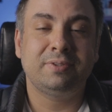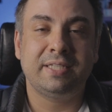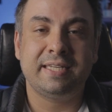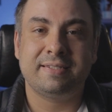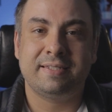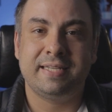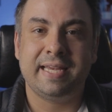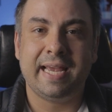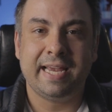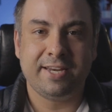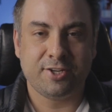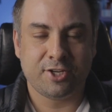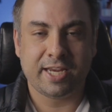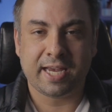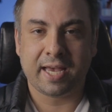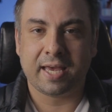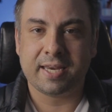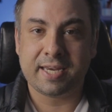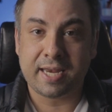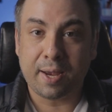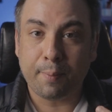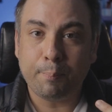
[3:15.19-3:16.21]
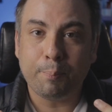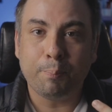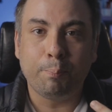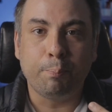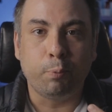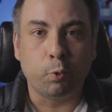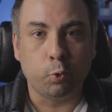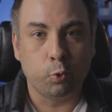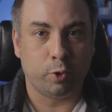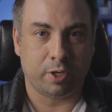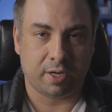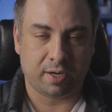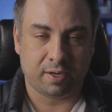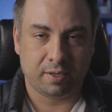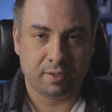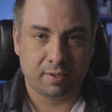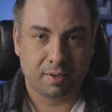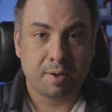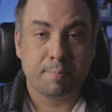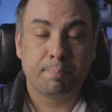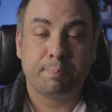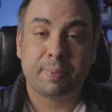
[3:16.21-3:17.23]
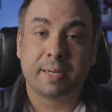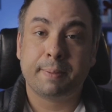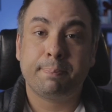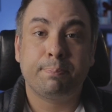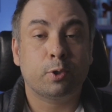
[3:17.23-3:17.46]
3D é engenharia pura para